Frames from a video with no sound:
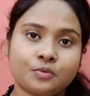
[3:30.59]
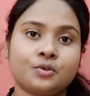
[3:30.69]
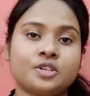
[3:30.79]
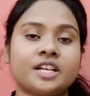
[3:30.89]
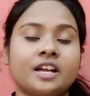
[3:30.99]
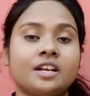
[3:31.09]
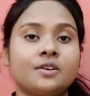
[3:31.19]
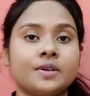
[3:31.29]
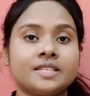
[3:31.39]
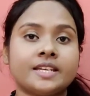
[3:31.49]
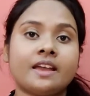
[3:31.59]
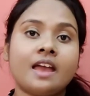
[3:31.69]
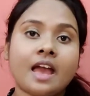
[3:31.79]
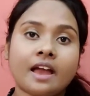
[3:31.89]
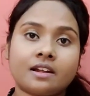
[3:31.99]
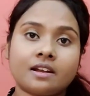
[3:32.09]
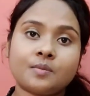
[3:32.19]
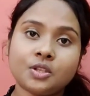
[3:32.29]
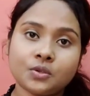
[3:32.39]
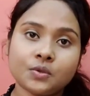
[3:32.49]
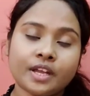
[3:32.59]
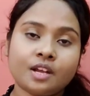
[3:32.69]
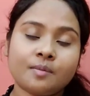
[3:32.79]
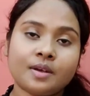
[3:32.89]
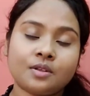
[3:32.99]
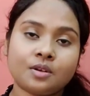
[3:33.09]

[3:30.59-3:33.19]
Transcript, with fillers: ভ্রূণ সেখানে রয়েছে একটা মৃতদেহের